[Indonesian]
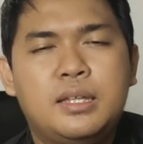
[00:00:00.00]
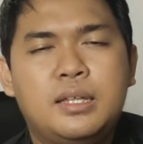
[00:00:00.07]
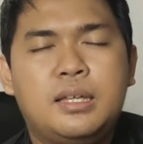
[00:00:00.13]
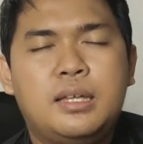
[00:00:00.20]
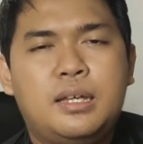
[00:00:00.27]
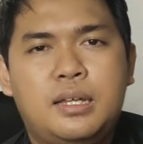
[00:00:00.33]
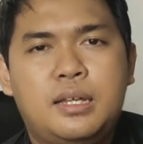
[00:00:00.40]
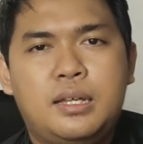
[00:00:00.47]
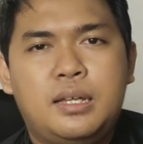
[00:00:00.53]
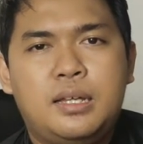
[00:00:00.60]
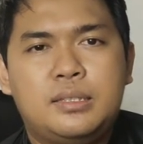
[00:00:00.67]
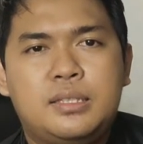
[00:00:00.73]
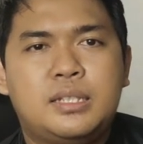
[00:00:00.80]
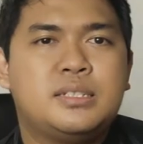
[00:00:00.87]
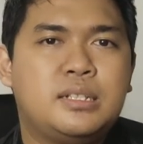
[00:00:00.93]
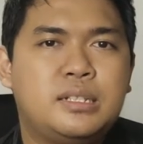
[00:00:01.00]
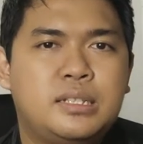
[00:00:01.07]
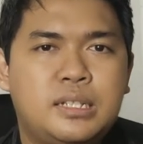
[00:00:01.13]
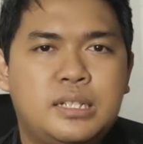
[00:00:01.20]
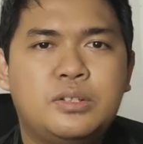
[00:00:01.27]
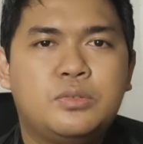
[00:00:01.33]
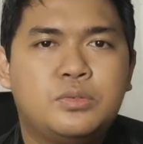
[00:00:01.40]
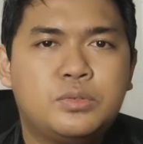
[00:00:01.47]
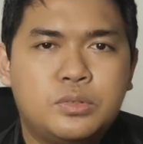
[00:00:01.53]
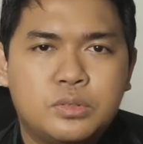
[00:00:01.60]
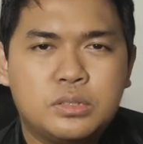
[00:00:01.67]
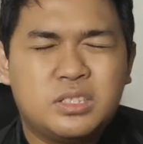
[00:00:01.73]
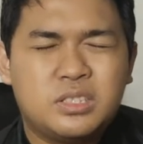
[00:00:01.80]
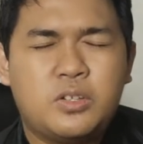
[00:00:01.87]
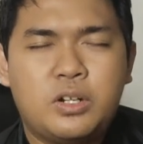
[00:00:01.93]
uh, tersendiri untuk
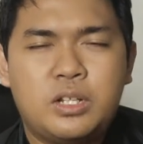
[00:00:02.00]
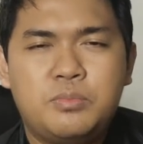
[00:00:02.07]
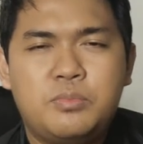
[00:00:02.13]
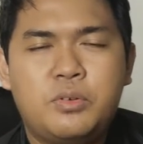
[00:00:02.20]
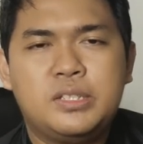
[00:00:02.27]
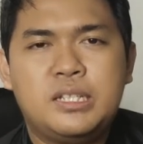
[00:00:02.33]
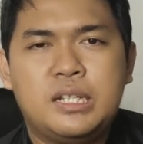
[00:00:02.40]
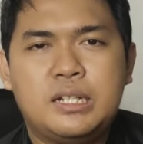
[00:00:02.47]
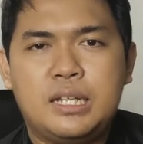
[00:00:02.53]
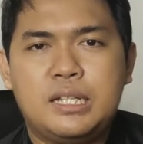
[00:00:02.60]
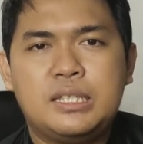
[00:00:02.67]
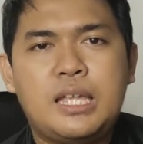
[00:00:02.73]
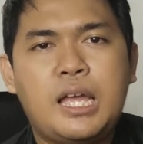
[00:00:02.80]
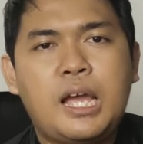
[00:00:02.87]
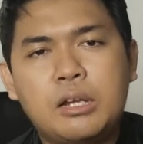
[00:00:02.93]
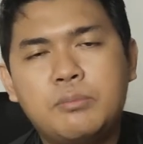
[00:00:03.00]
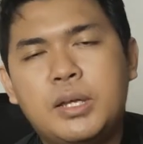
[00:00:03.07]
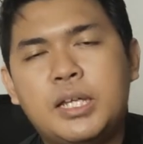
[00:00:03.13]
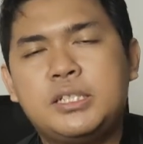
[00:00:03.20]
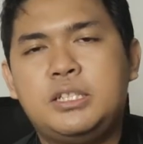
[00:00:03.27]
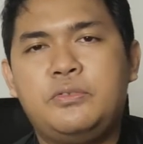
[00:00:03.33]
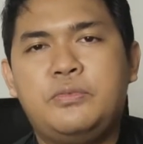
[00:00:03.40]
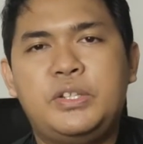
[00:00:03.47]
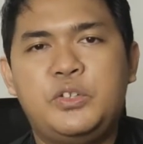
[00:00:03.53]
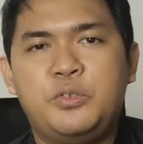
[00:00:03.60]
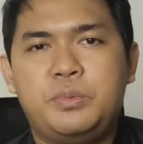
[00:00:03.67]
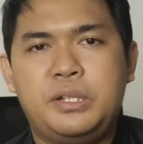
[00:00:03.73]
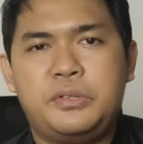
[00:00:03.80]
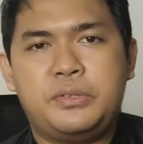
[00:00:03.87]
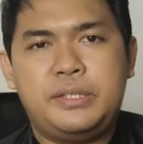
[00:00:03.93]
storyboardnya nah kita akan bahas di video
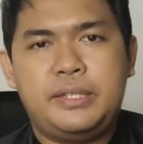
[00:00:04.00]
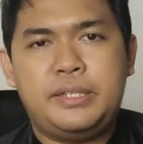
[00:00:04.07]
berikutnya